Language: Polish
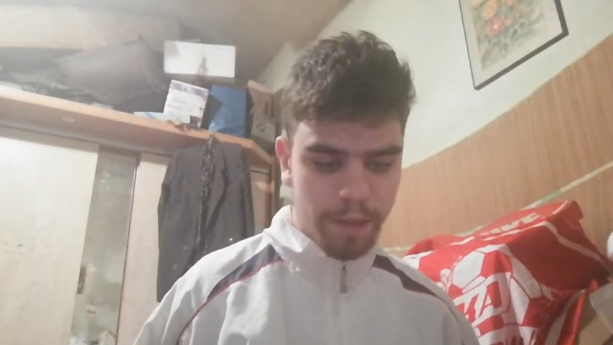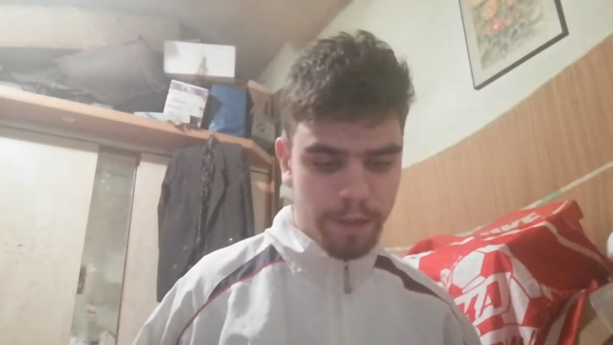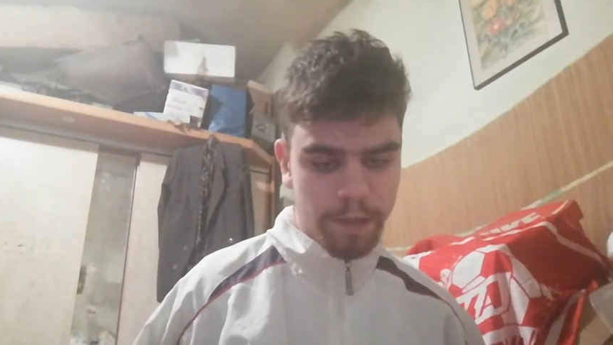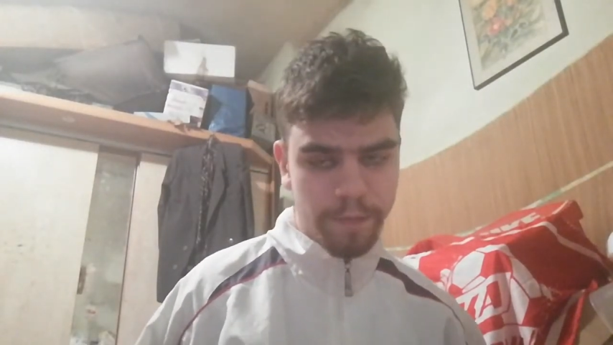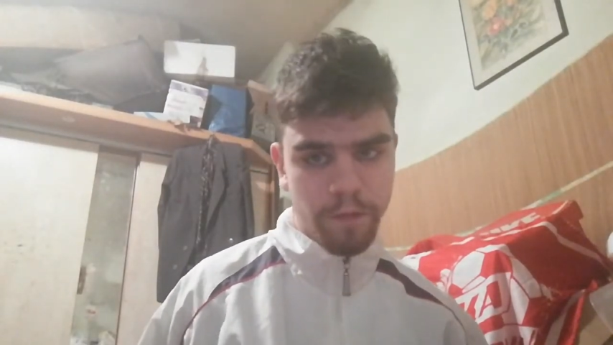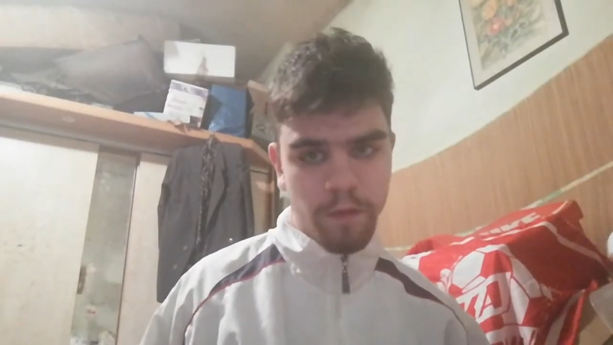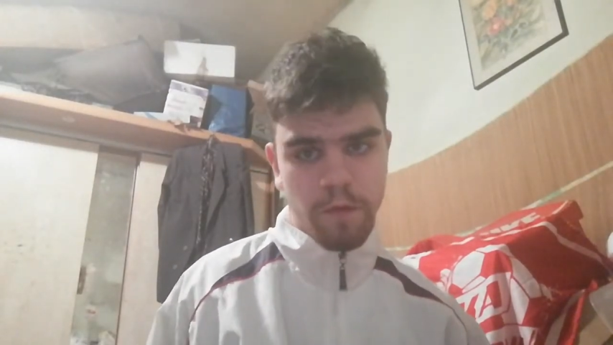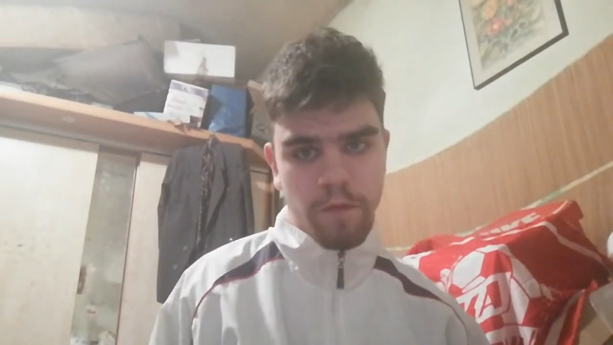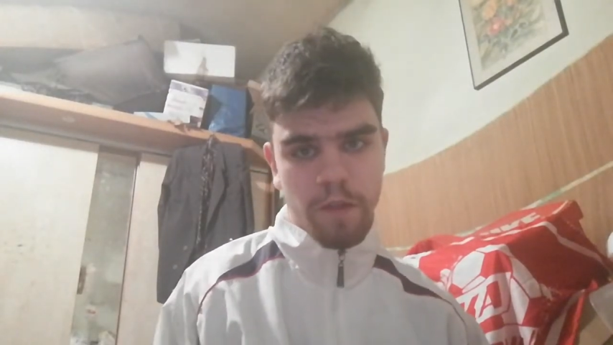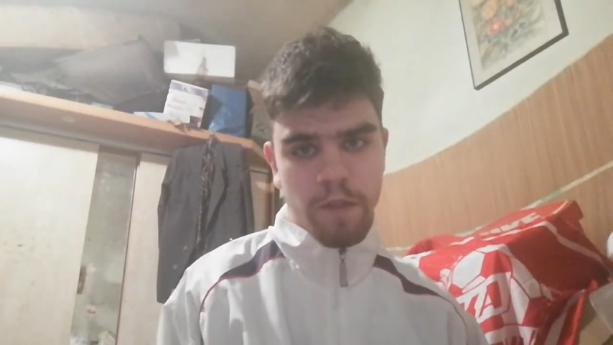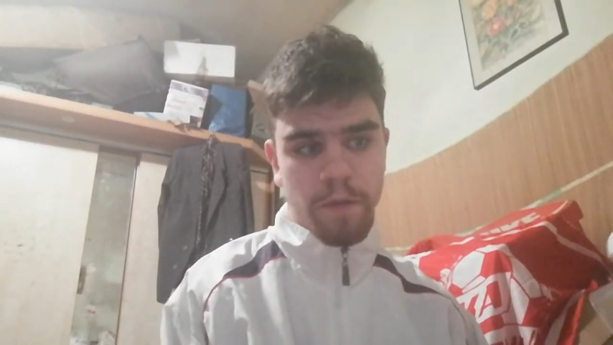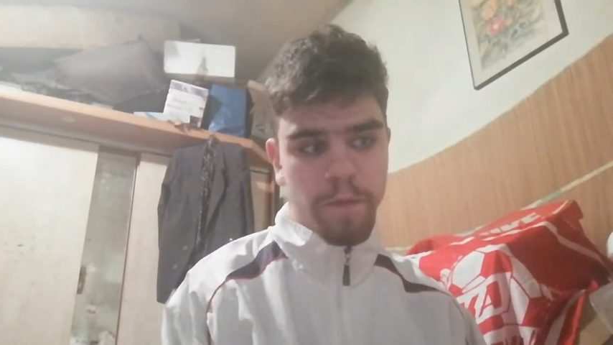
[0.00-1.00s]
ze vlogów
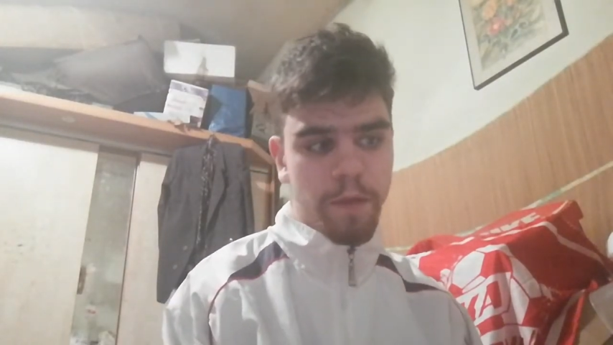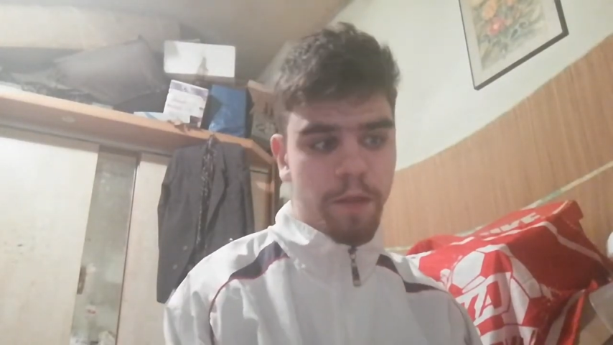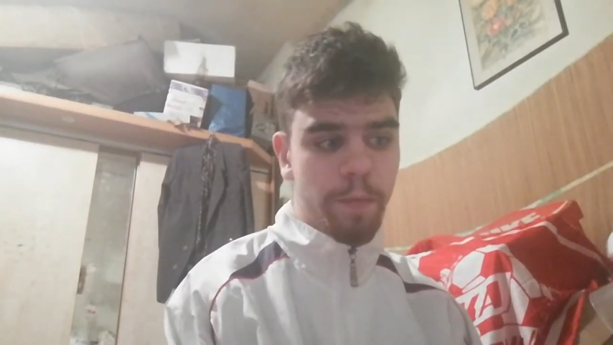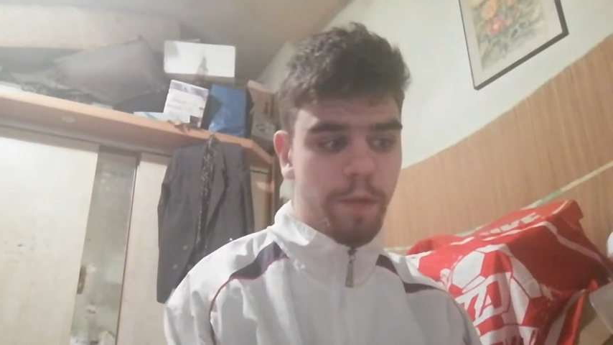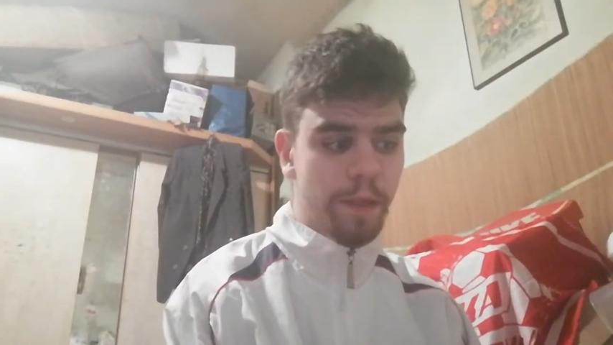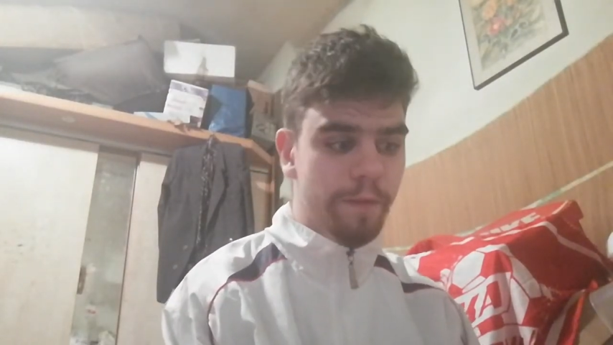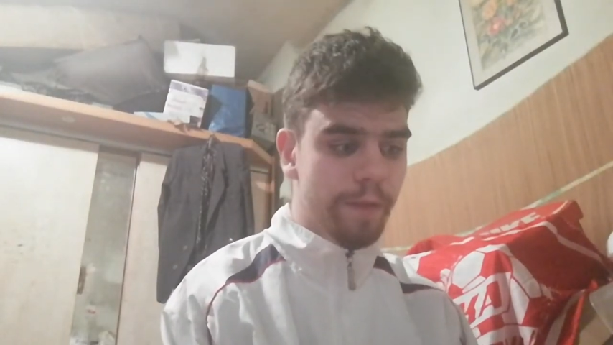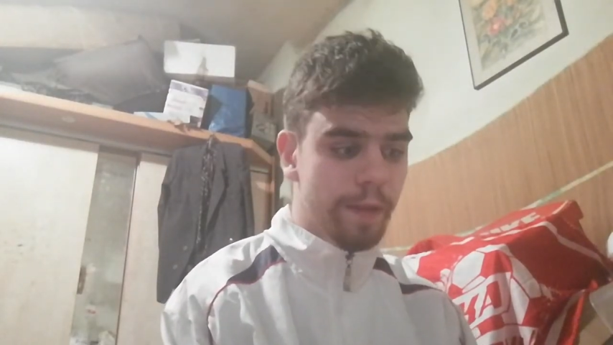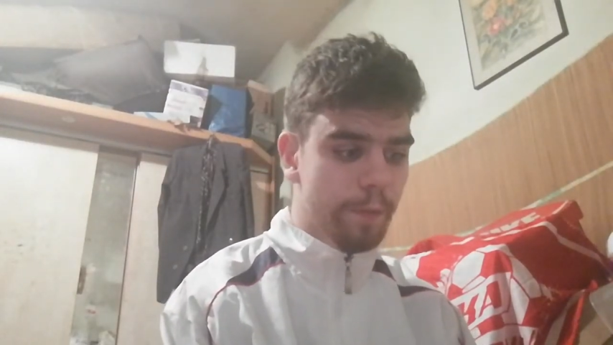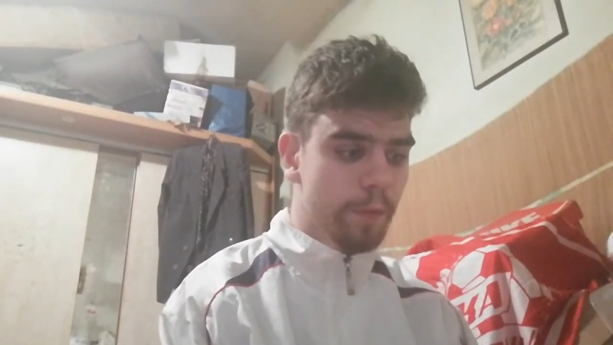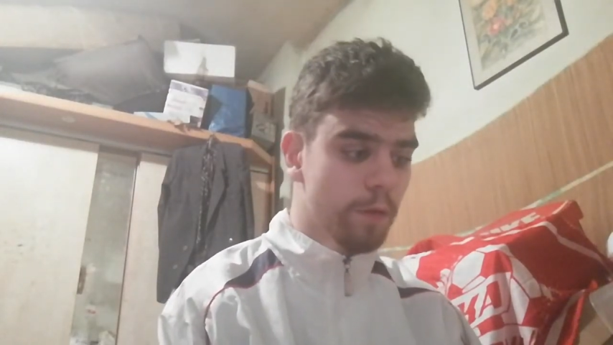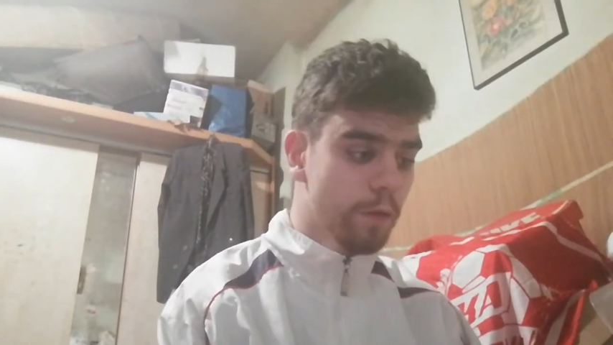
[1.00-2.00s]
życiowych opowiem
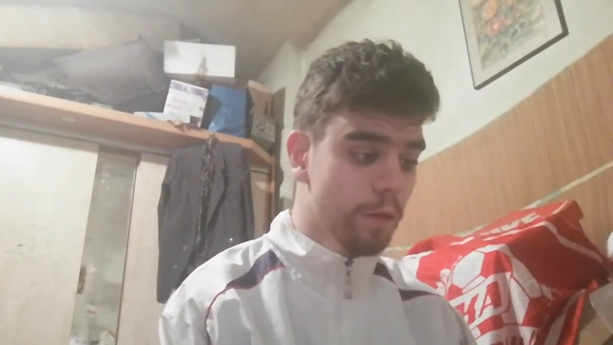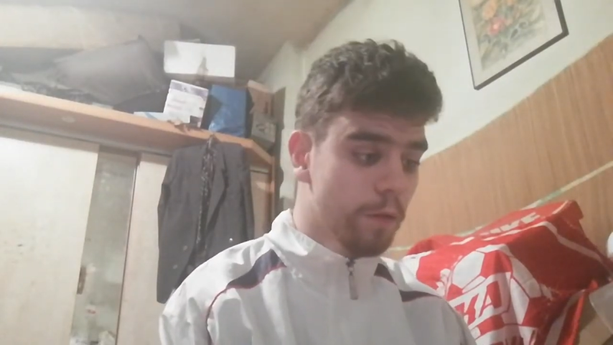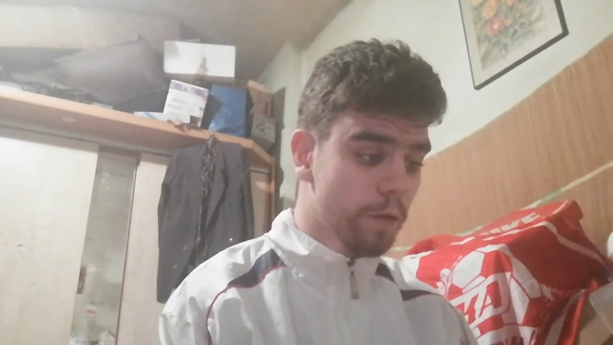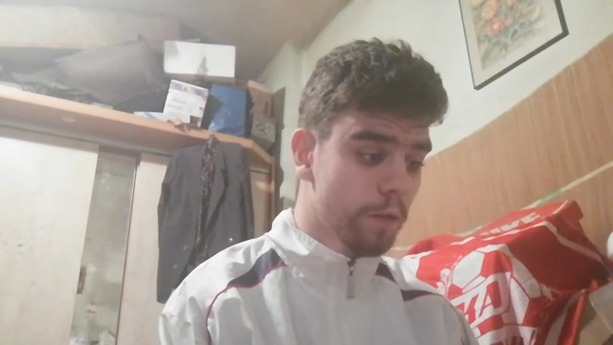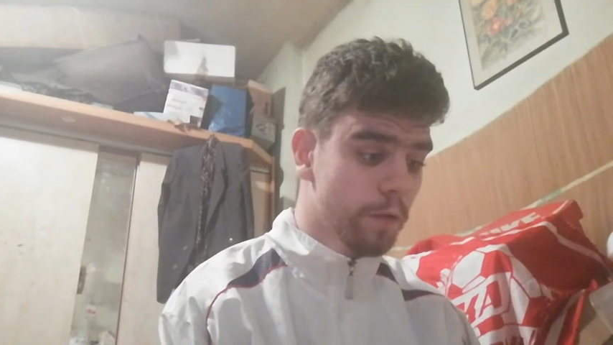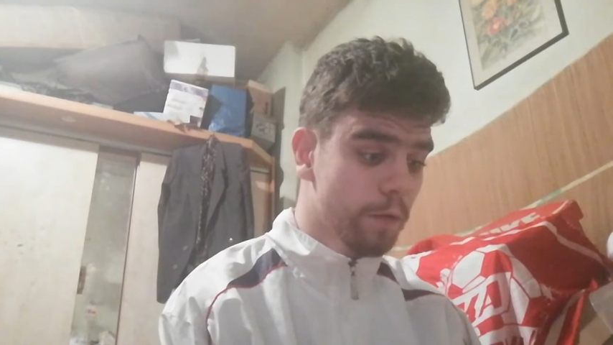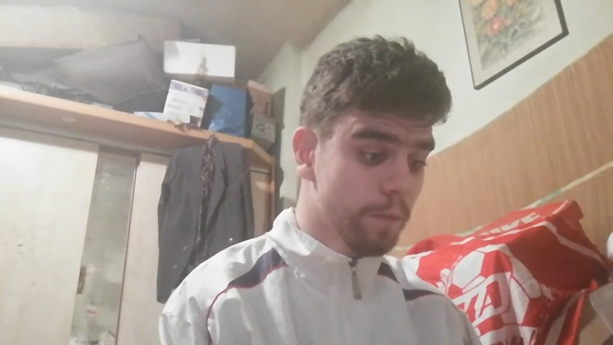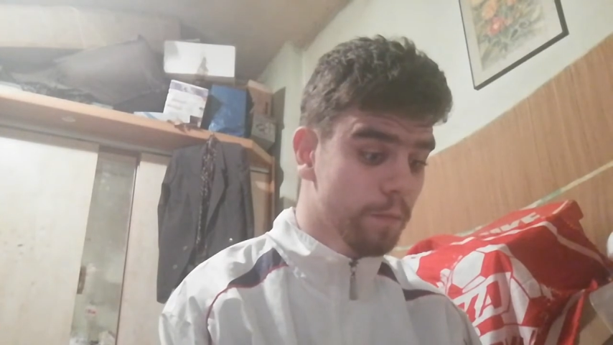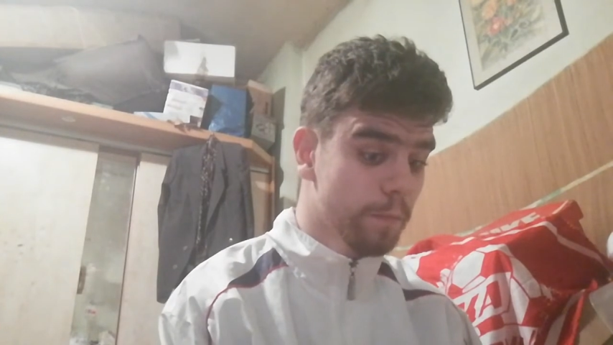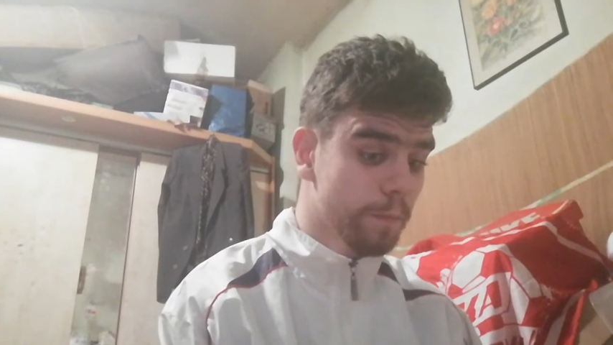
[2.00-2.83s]
wam o